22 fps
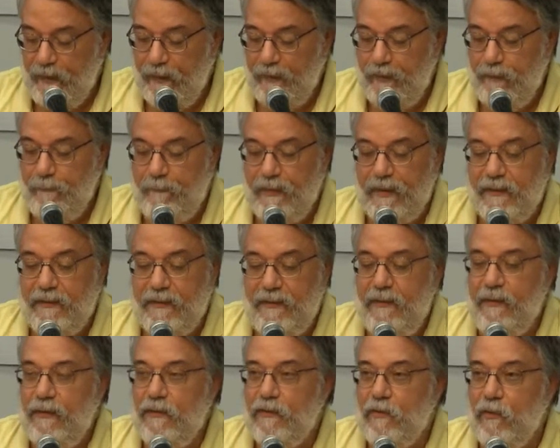il
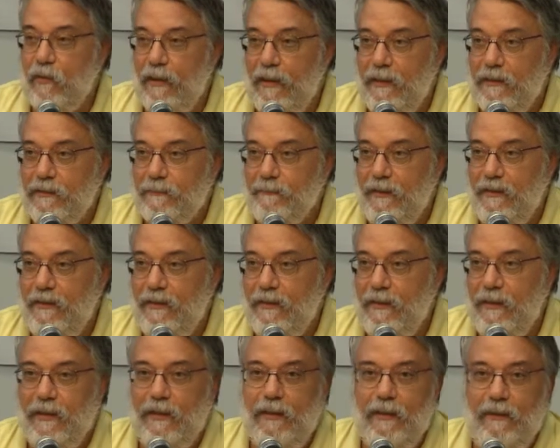partito, la SPD,
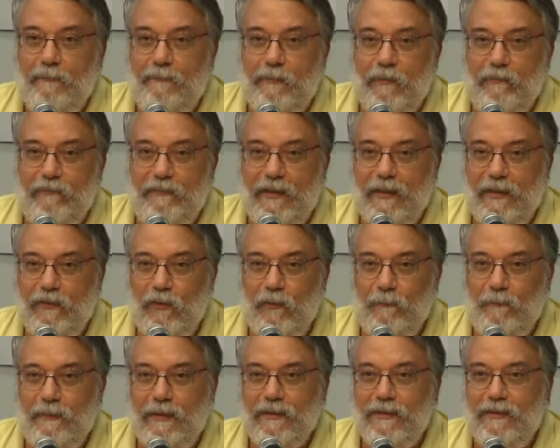il più
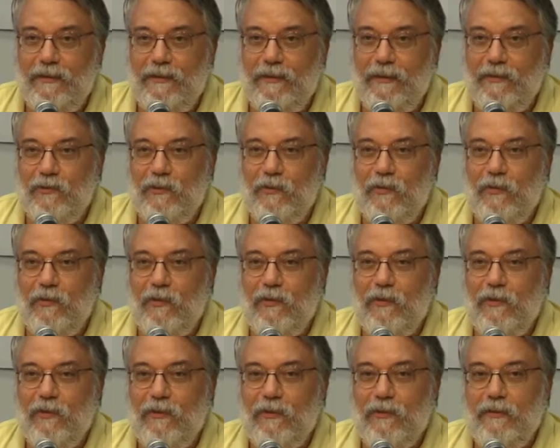vecchio
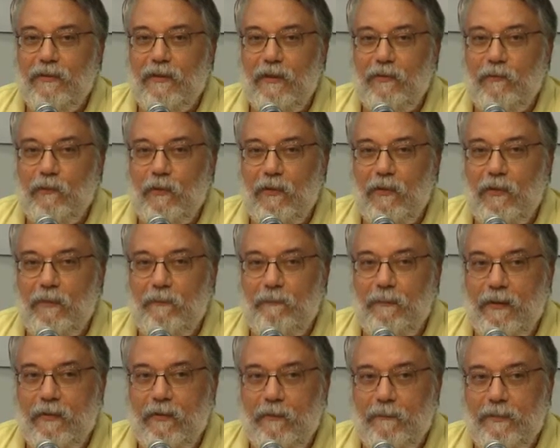partito
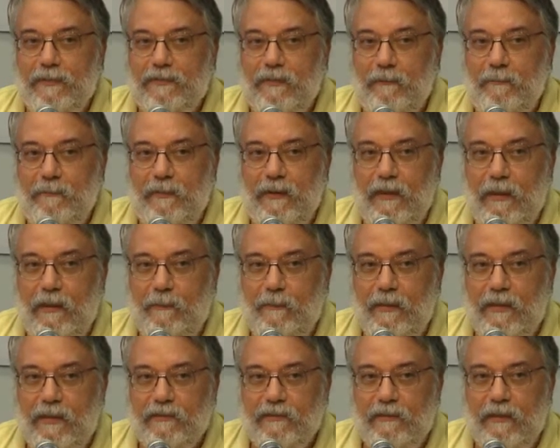d'Europa, come
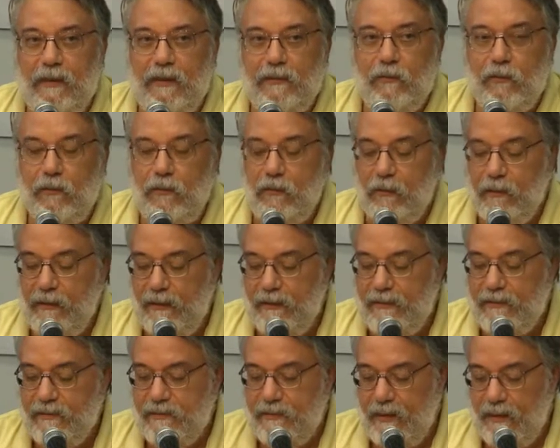sappiamo, era stato
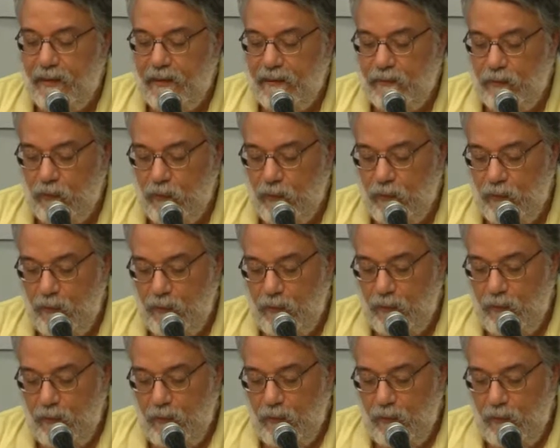
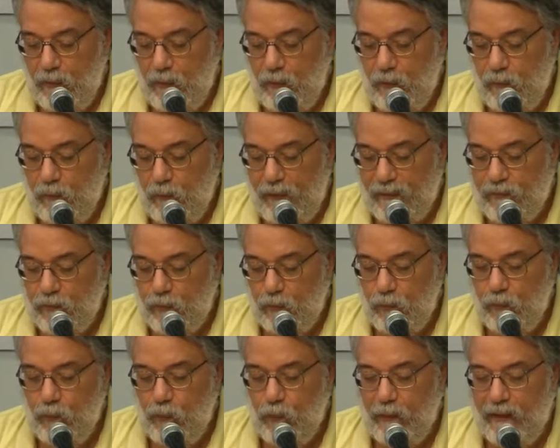riorganizzato con una
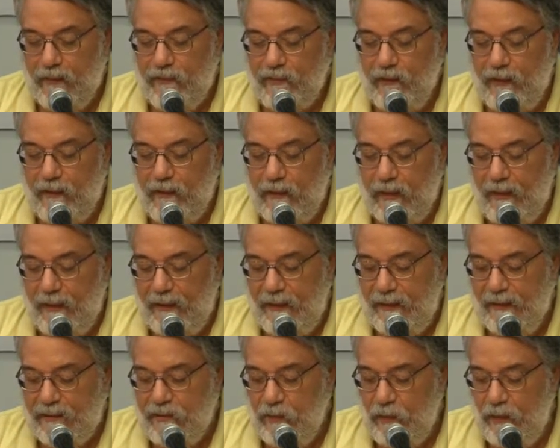struttura centrale
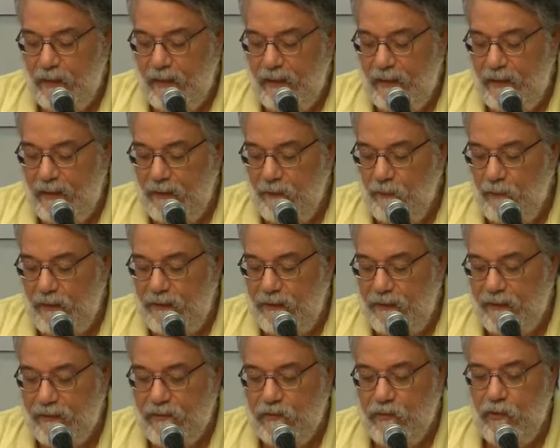nazionale, una
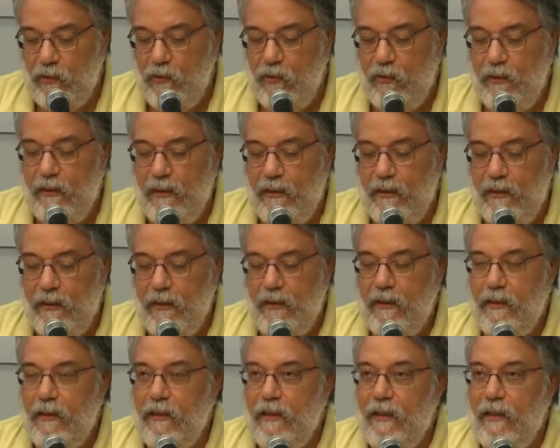direzione
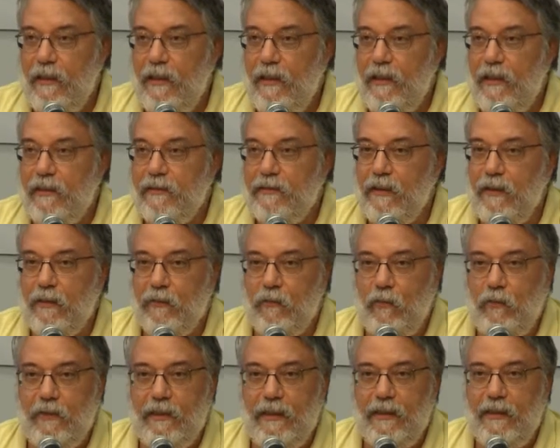eletta al
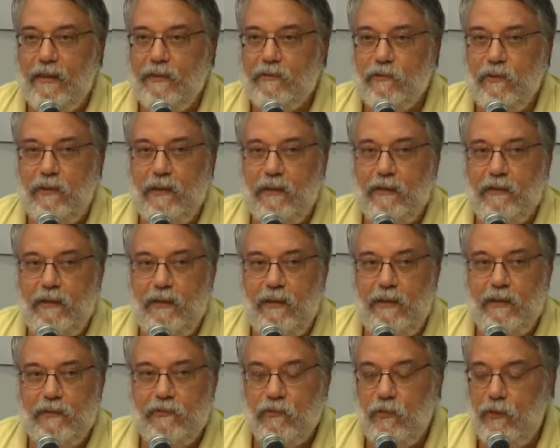congresso da
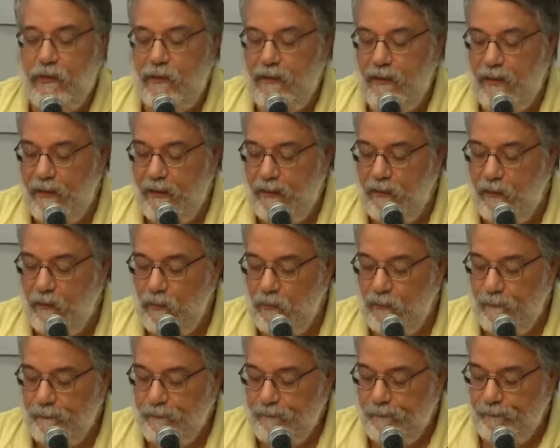tenersi ogni
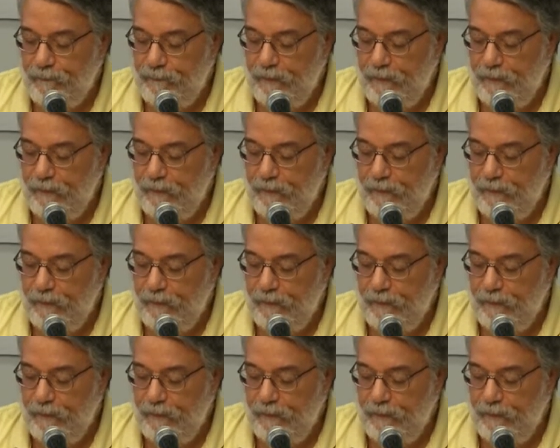anno